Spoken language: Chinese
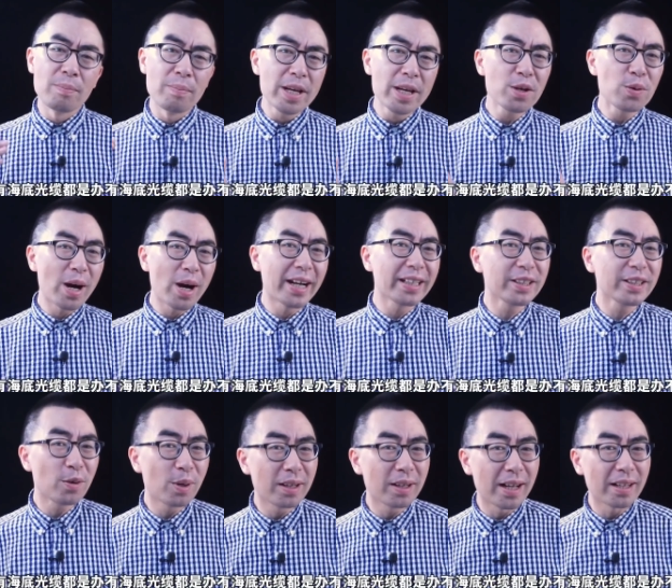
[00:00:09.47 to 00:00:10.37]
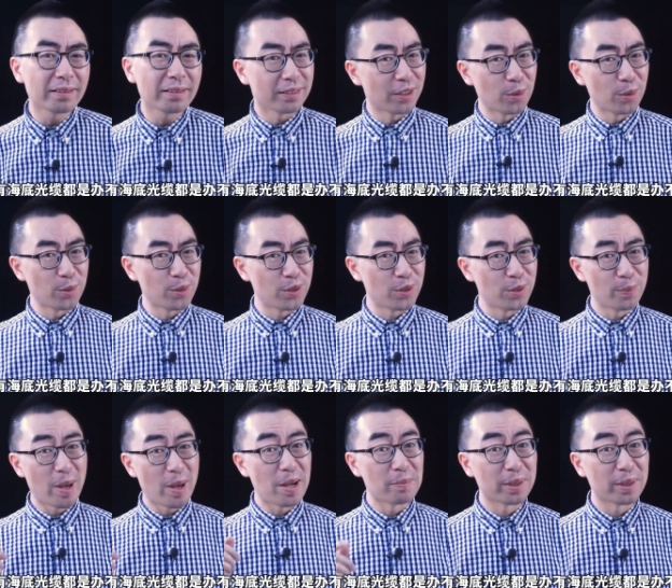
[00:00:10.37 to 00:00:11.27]
没有海底光缆都是
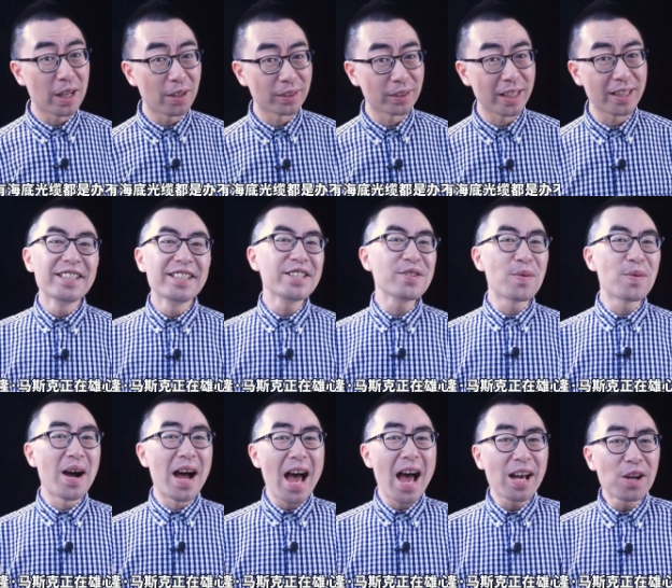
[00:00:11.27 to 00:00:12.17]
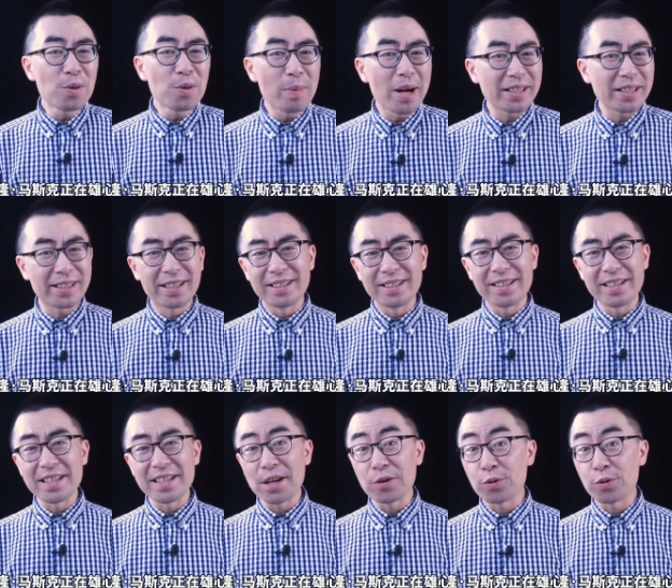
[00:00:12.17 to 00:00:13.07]
办不到的。尽管 Elon Musk
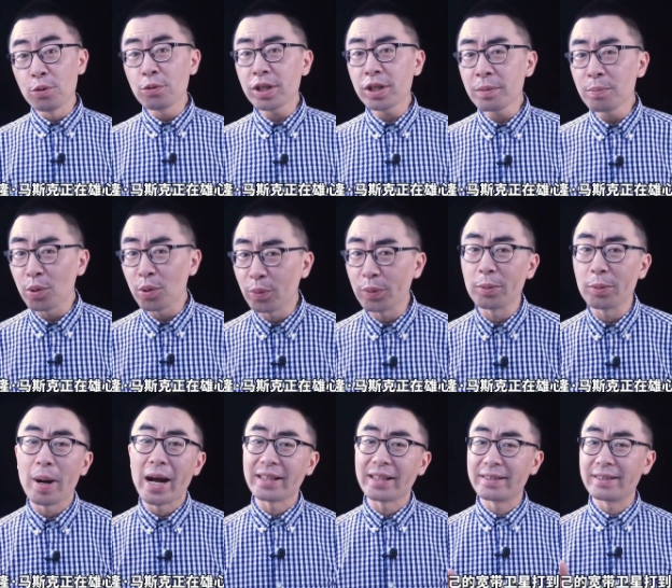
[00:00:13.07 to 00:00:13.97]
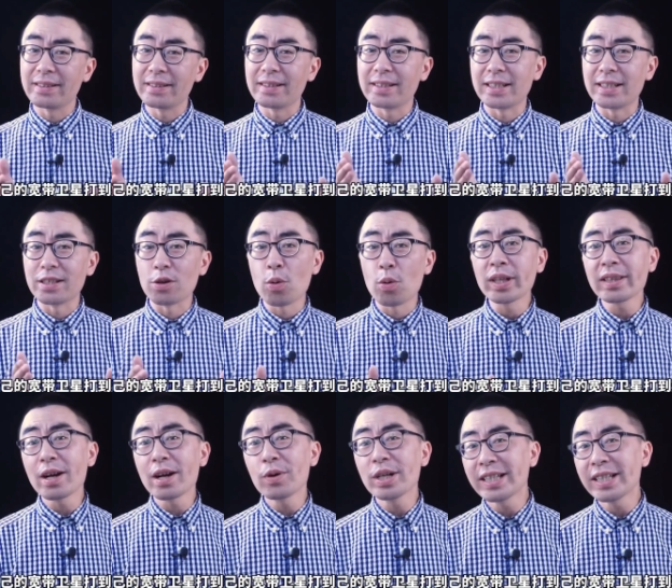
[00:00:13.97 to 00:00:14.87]
正在雄心勃勃地把自己的宽
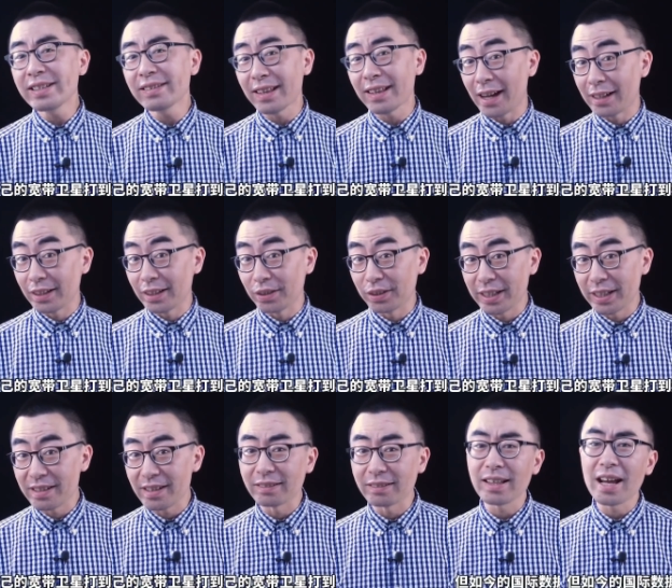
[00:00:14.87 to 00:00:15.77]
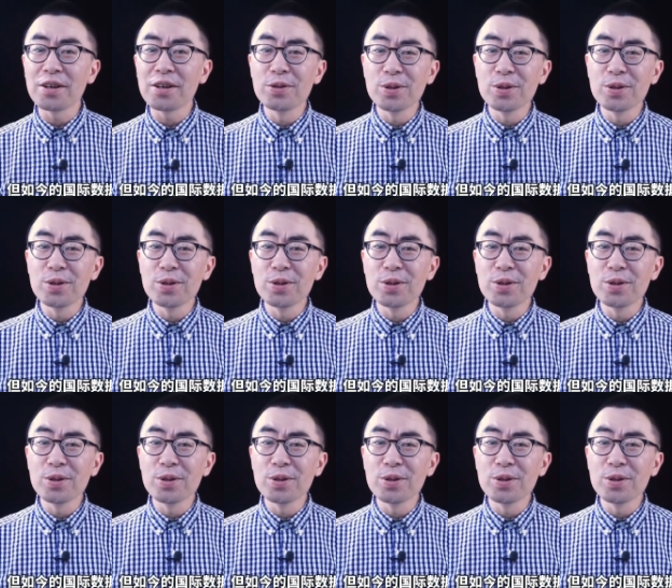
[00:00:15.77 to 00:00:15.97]
带卫星打到天上，但